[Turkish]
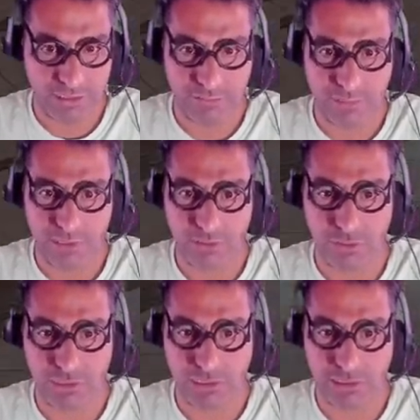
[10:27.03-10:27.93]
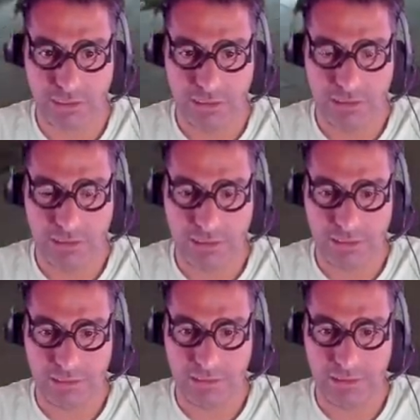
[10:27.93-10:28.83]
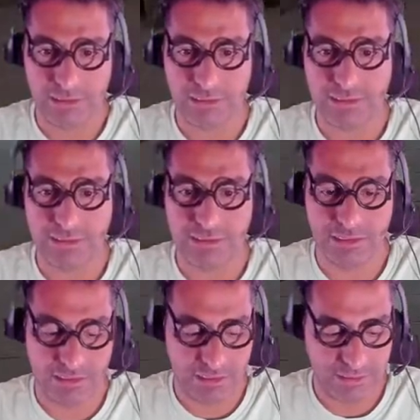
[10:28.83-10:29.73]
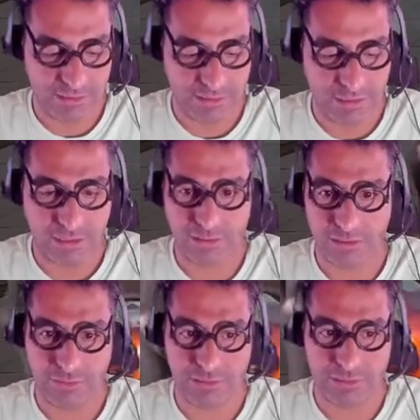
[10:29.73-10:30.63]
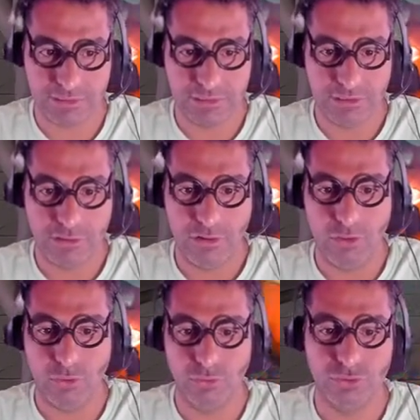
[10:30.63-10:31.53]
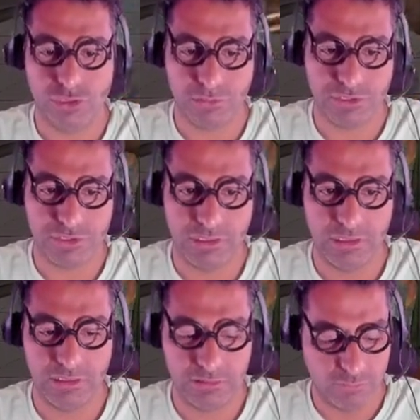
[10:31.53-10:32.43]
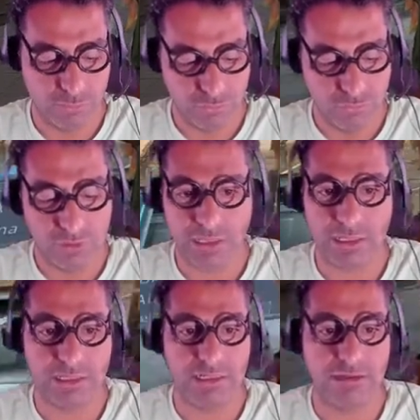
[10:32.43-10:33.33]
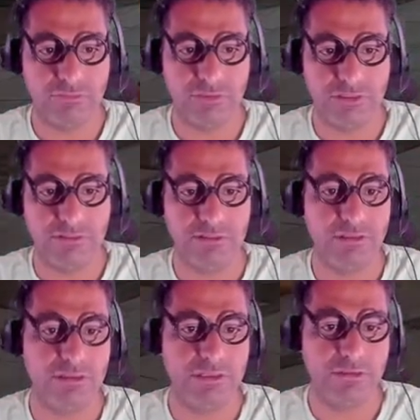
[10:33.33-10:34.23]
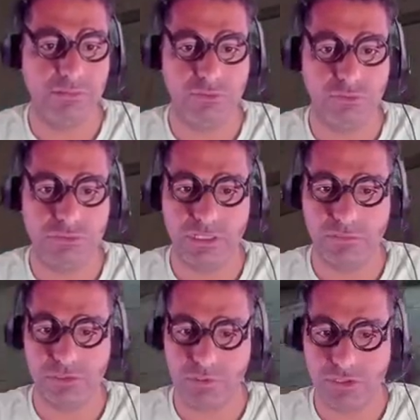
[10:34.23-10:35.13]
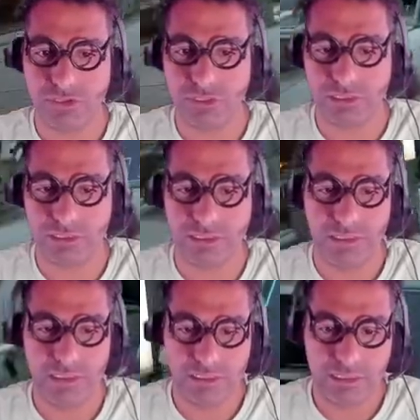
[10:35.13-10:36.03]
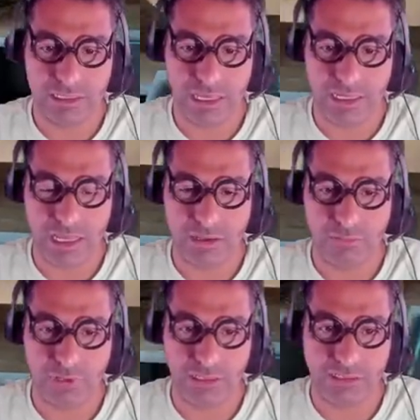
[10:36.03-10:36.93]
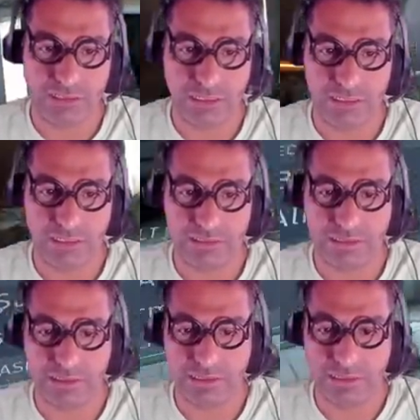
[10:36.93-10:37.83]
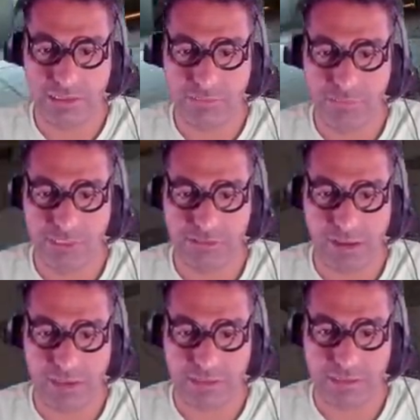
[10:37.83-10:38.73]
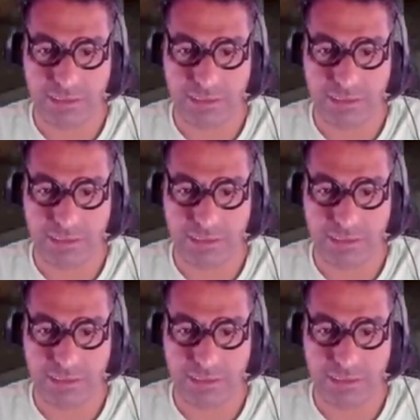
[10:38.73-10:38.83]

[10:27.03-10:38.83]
bana göre e, kesinlikle alınabilir oldukça başarılı. Bunun da yine fiyatı 2175 lira. Yani en pahalı silahlardan bir tanesi.